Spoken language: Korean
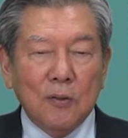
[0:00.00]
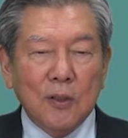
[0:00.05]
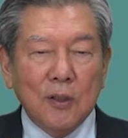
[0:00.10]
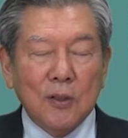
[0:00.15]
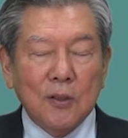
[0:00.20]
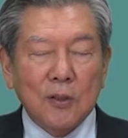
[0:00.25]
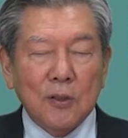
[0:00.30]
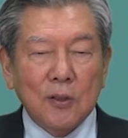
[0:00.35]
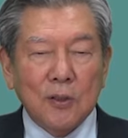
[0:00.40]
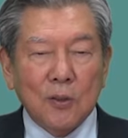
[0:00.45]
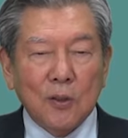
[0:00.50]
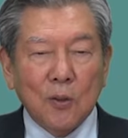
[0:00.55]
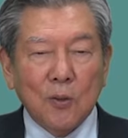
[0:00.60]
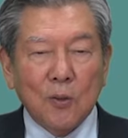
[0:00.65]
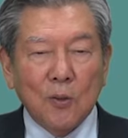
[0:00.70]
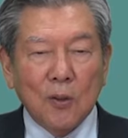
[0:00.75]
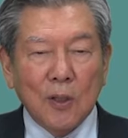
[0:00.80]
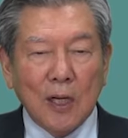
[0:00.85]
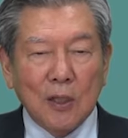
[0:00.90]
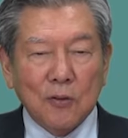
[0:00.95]
우리는
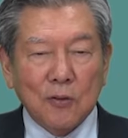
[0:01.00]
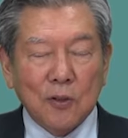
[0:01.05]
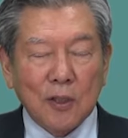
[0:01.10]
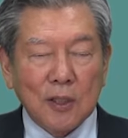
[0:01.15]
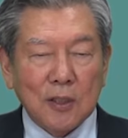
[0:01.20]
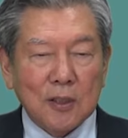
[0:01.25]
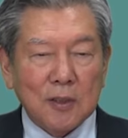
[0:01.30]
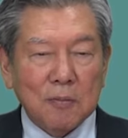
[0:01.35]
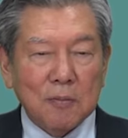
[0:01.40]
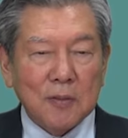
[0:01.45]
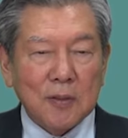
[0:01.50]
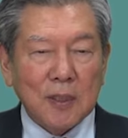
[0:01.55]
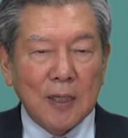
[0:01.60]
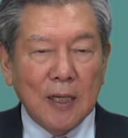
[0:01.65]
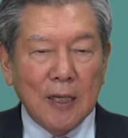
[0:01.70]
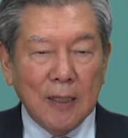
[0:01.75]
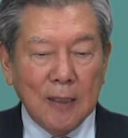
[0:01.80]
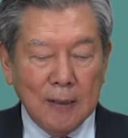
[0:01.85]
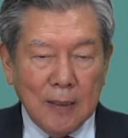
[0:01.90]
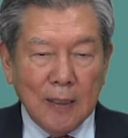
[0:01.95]
성공을 할 수가
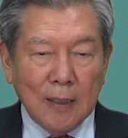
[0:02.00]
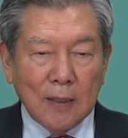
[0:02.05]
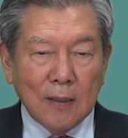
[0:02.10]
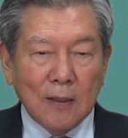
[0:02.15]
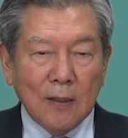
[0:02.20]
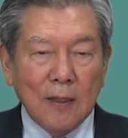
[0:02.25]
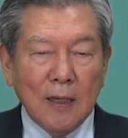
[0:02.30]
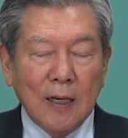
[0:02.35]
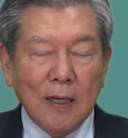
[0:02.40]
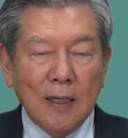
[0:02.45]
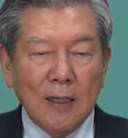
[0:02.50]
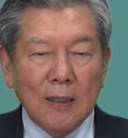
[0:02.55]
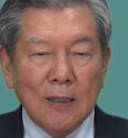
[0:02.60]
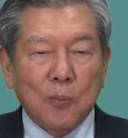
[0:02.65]
있습니다. 아, 그러나